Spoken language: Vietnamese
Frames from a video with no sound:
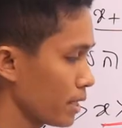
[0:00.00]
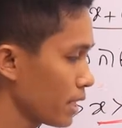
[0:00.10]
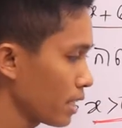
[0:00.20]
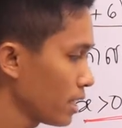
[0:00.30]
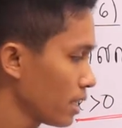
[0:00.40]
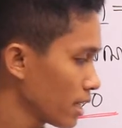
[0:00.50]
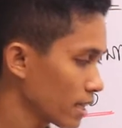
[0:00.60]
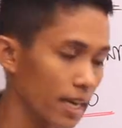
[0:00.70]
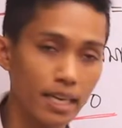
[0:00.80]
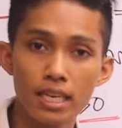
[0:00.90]
miền này
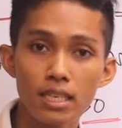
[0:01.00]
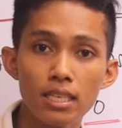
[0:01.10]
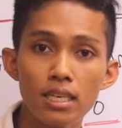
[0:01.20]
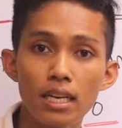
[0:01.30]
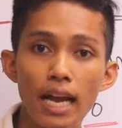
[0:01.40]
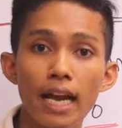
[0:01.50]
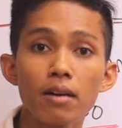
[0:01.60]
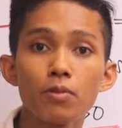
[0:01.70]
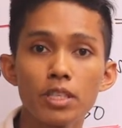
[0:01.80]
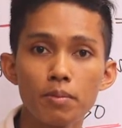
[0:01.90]
tè này cứ ạ
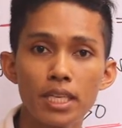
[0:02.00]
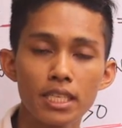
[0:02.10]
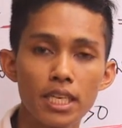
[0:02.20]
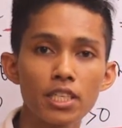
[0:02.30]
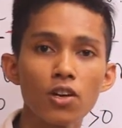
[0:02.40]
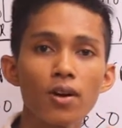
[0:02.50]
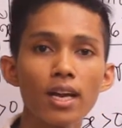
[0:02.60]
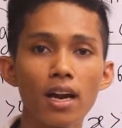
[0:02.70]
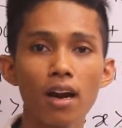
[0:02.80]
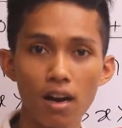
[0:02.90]
vô chừng miền chân vô ấy
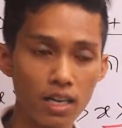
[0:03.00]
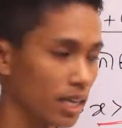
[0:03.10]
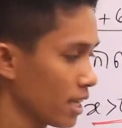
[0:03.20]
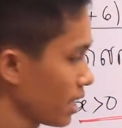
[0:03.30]
ọt rồi